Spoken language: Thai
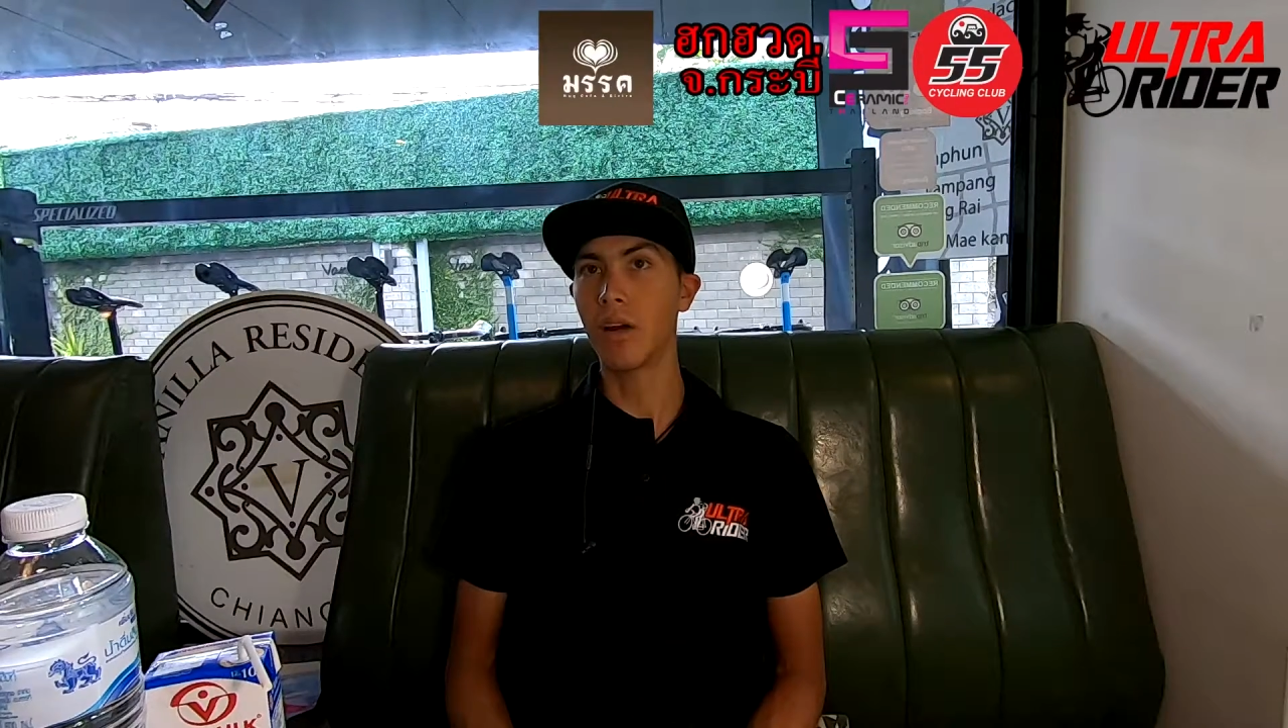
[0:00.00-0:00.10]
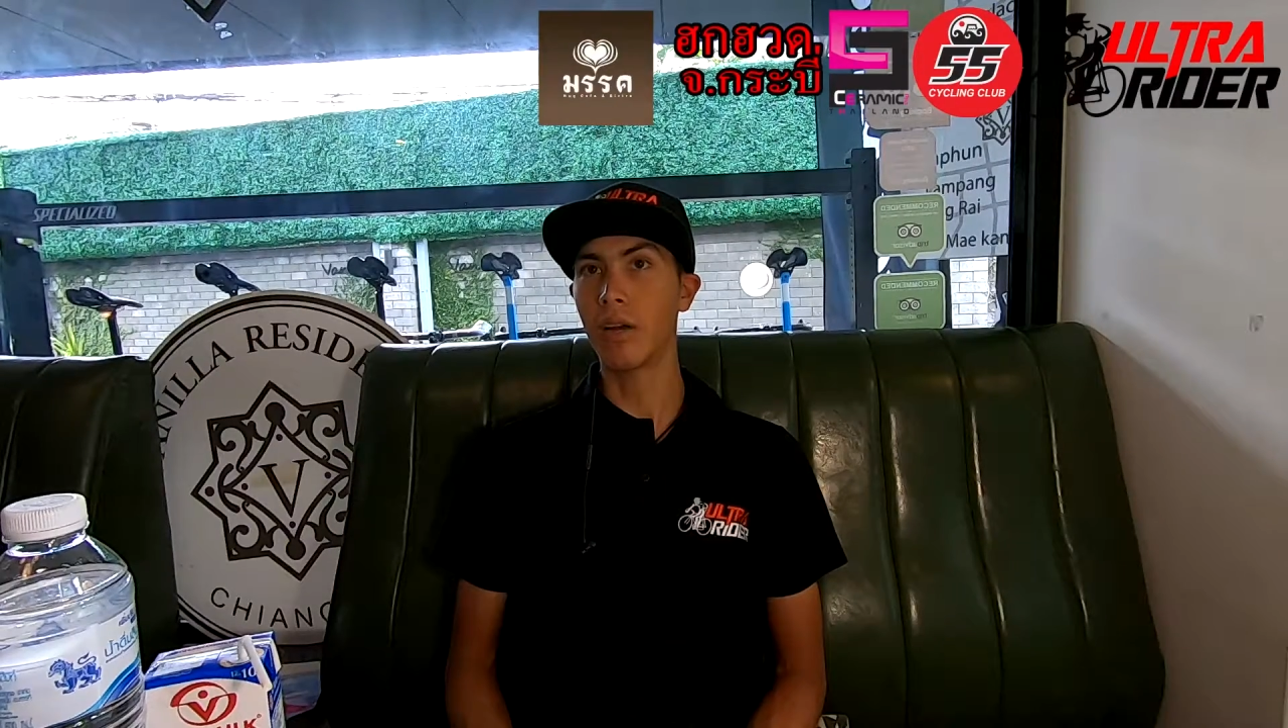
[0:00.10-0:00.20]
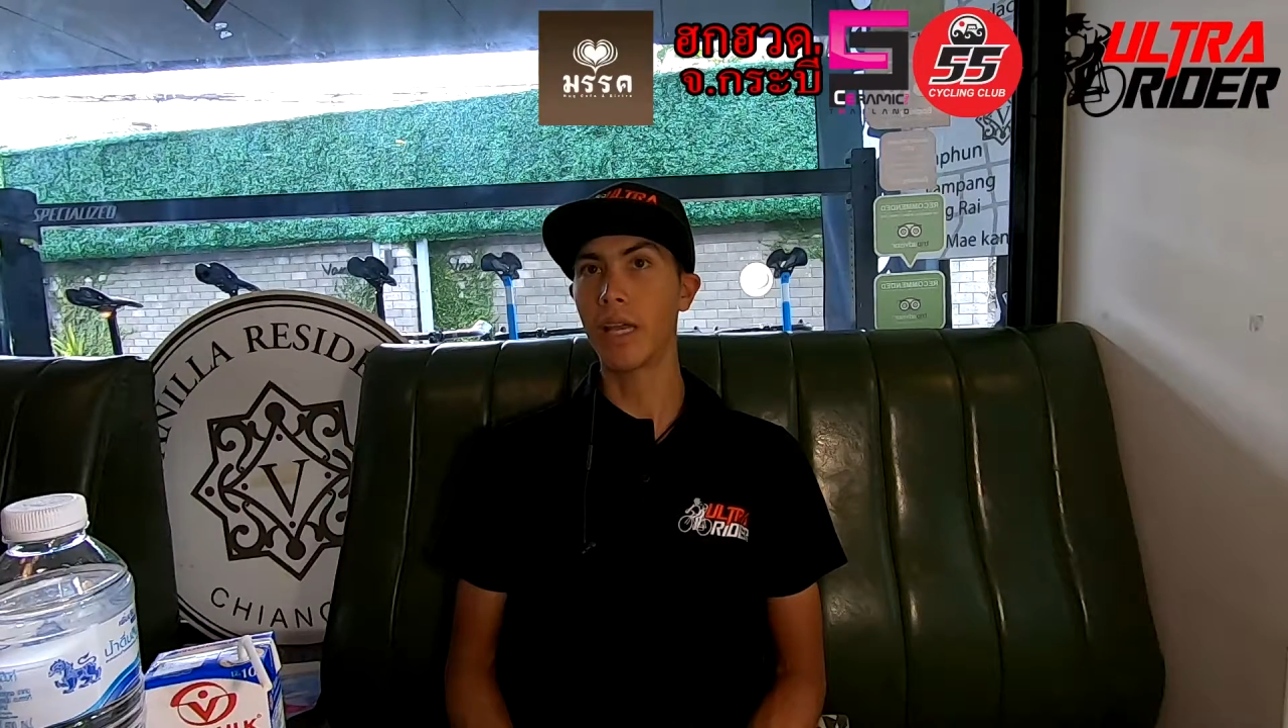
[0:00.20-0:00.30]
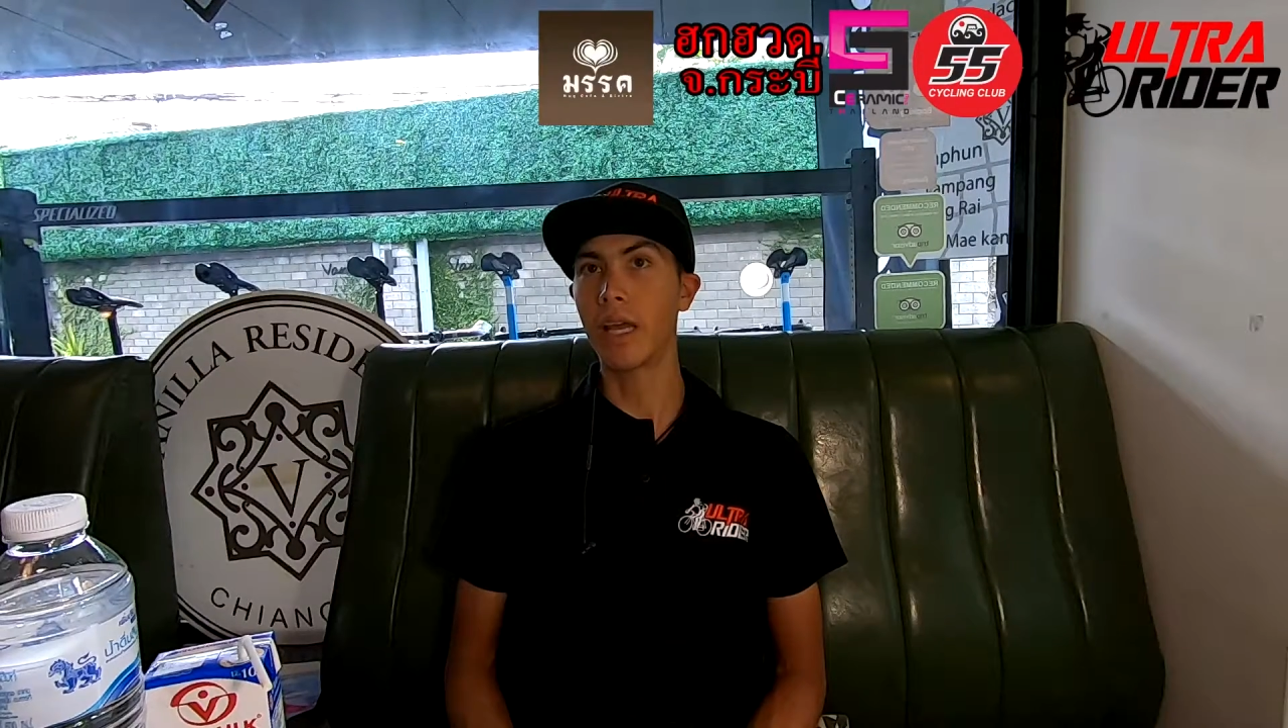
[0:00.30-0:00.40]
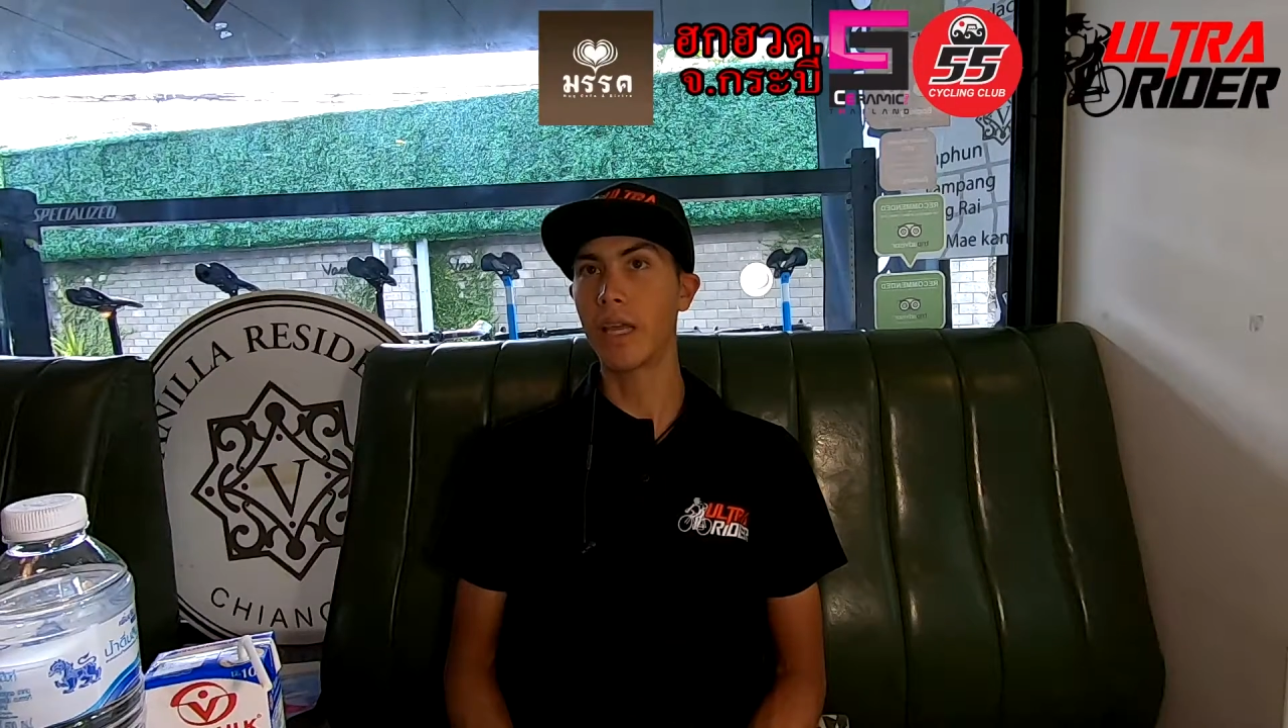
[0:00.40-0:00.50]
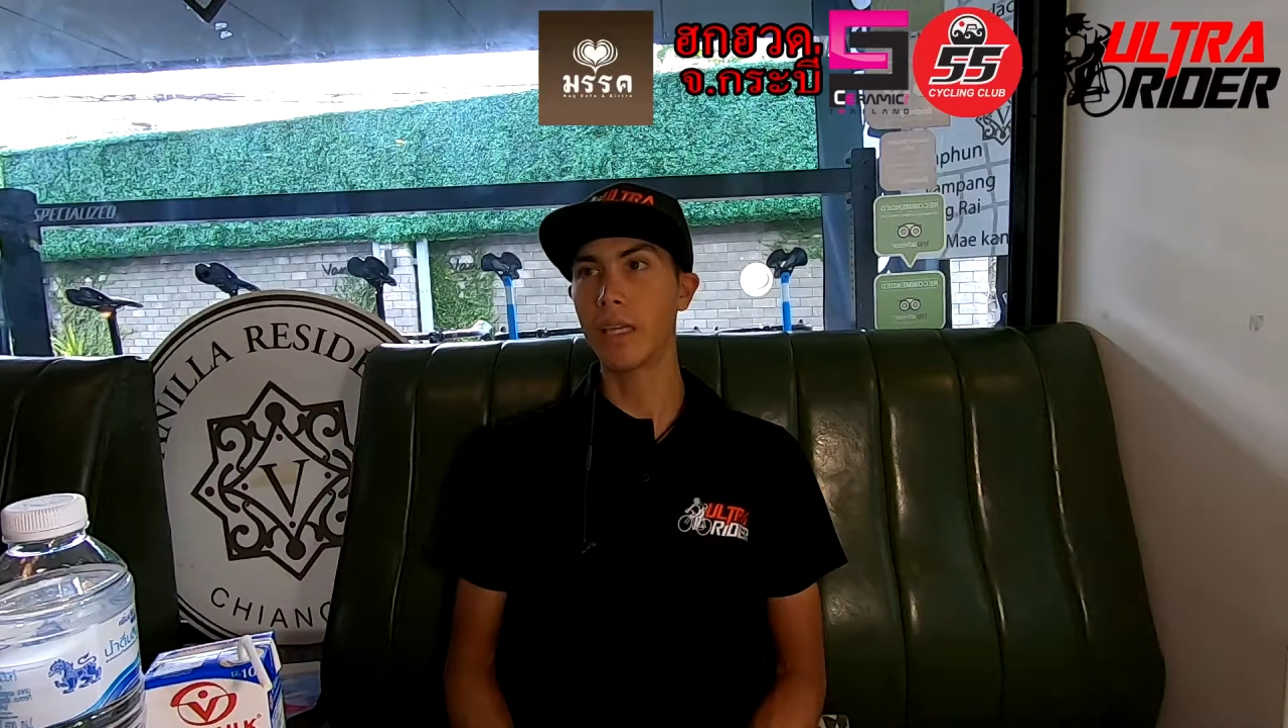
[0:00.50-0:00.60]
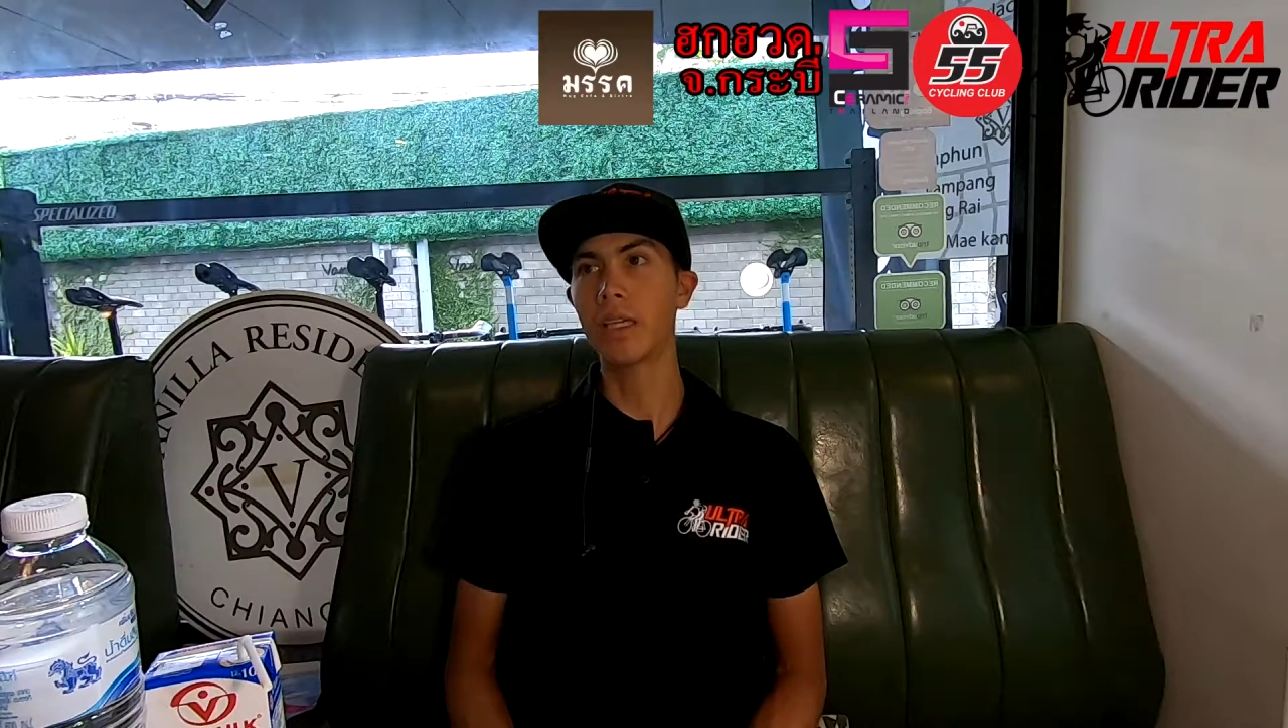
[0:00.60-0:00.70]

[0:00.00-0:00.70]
เราแค่ไหน